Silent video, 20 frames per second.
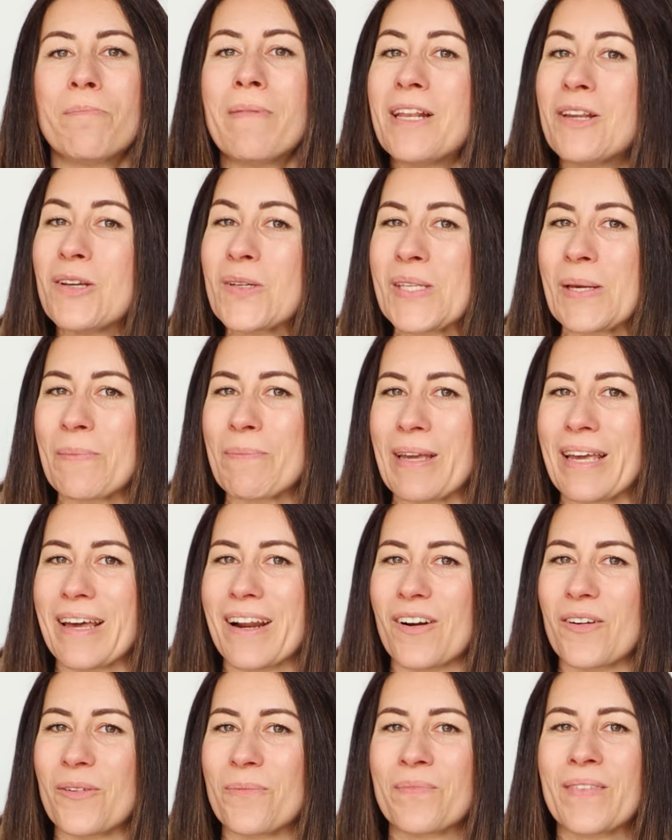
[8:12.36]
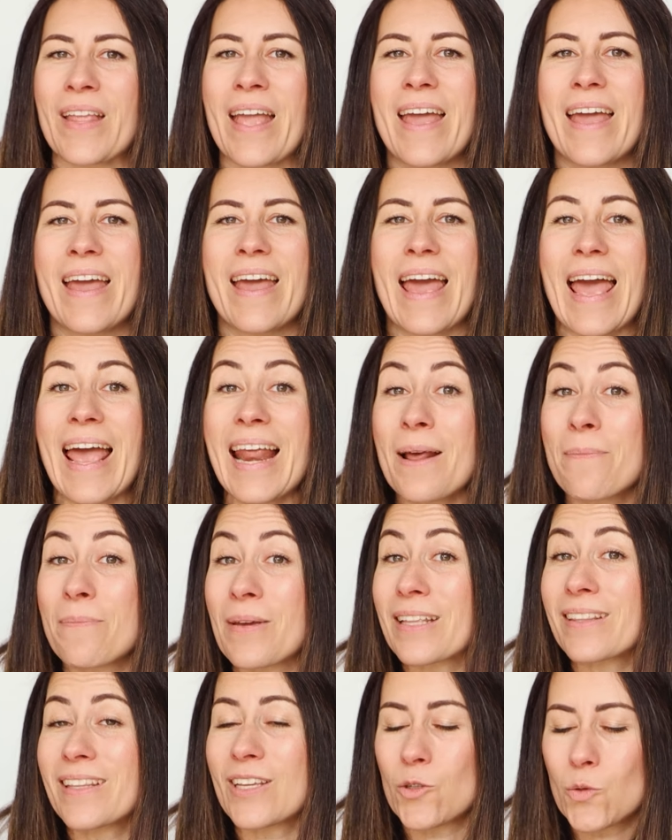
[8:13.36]
meglio saperlo. È la
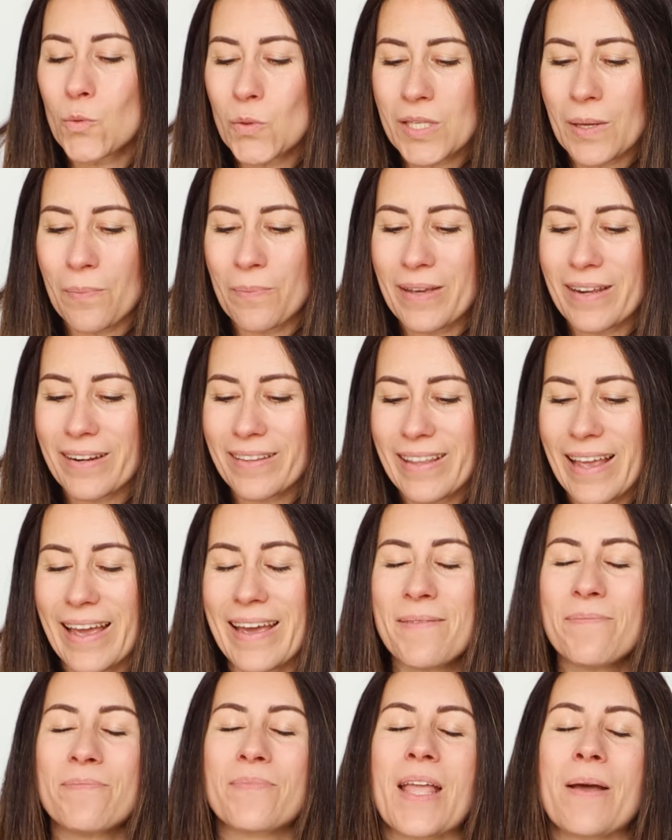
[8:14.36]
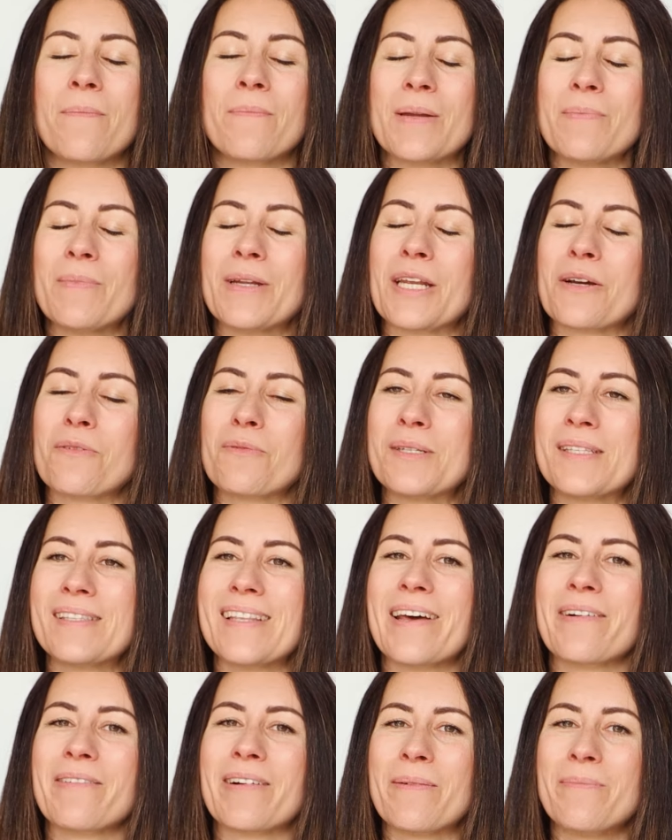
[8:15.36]
pianta giusta per te? Prima di
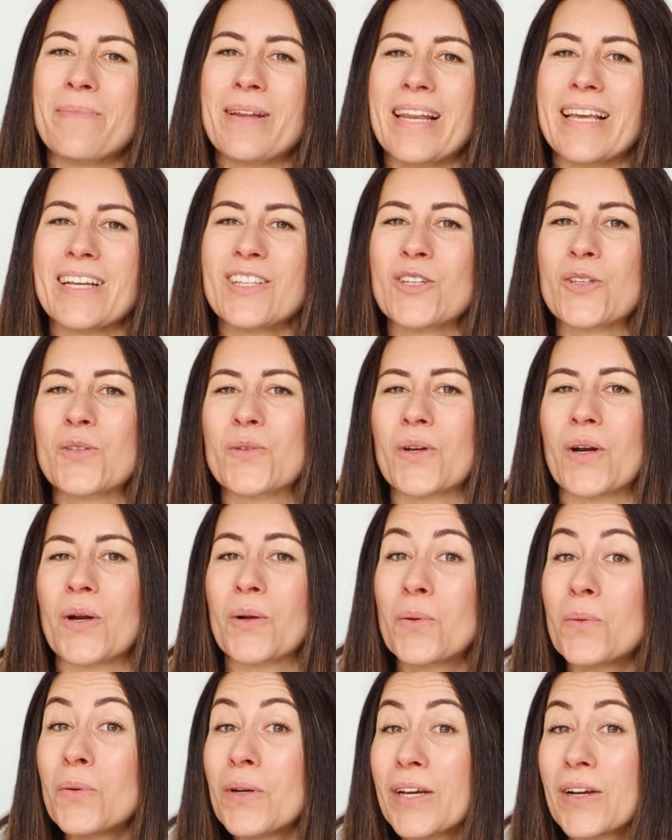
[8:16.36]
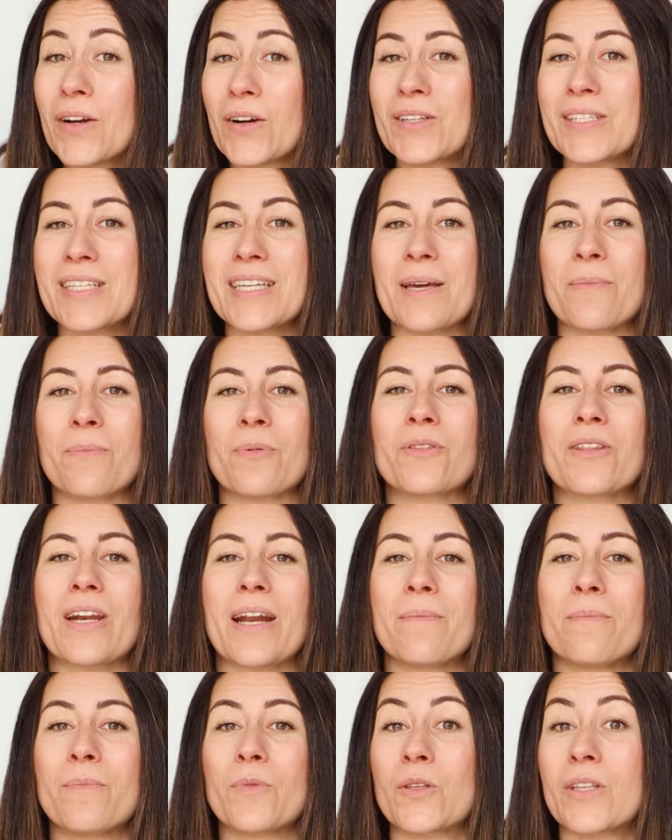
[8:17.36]
acquistare una pilea ci sono alcune cose che
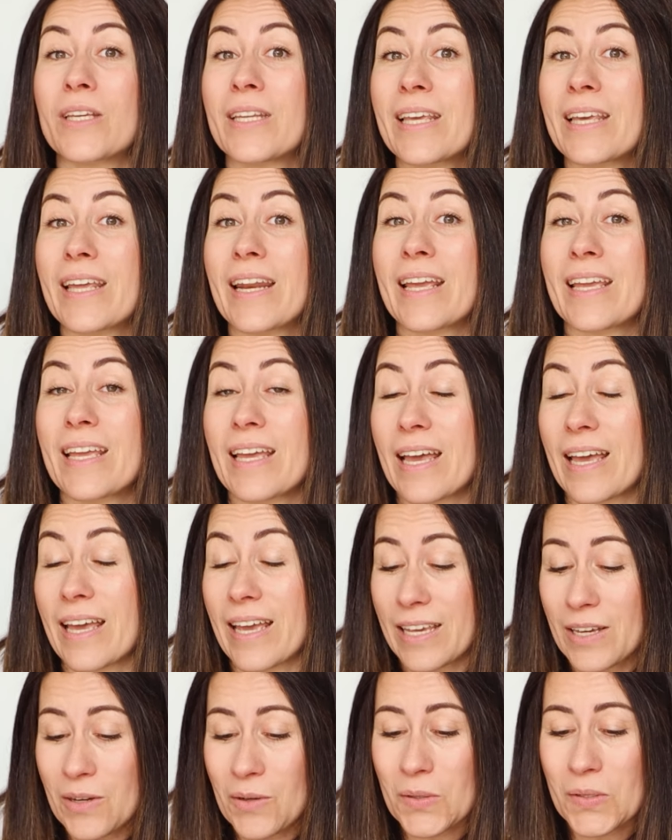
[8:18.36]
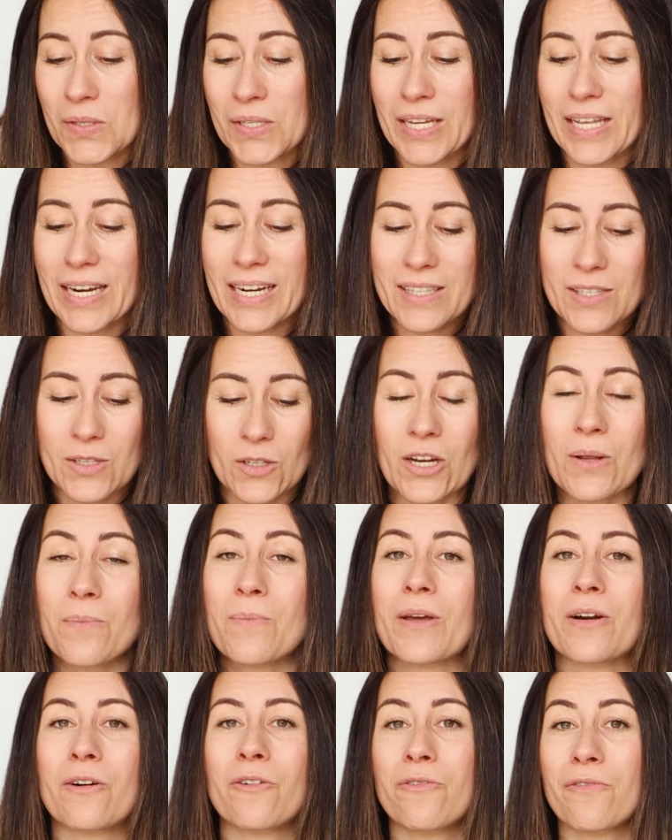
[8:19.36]
potremmo tenere eh, in
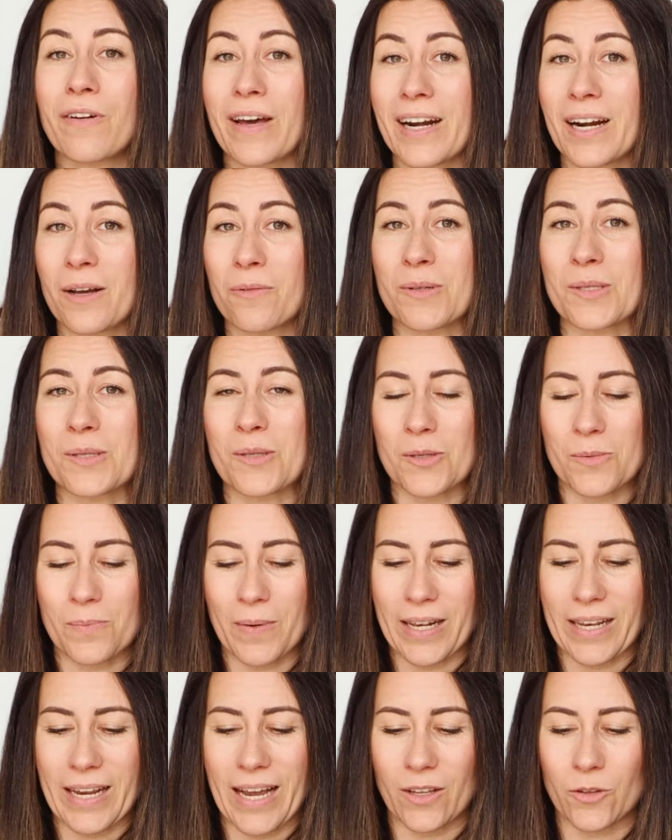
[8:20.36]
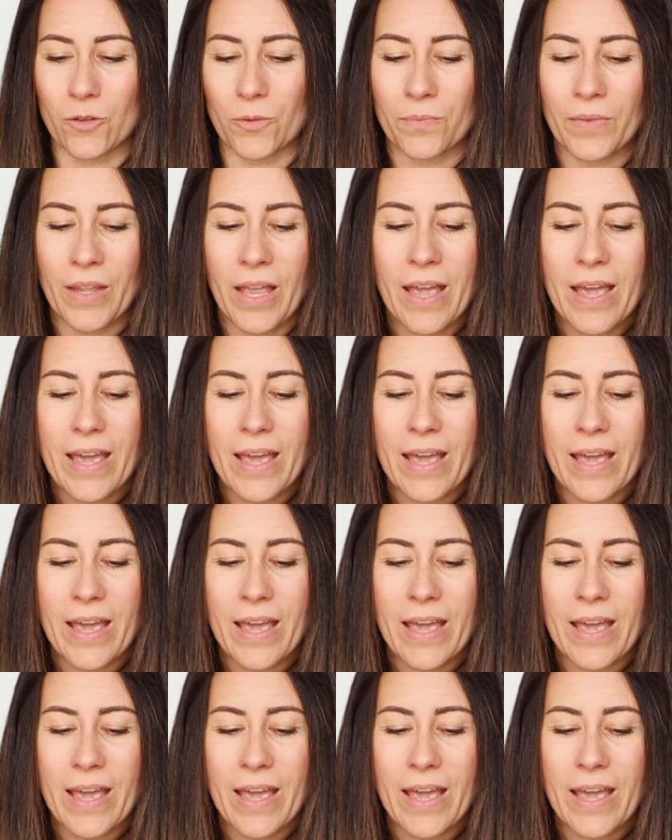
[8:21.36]
considerazione per non fare l'acquisto sbagliato.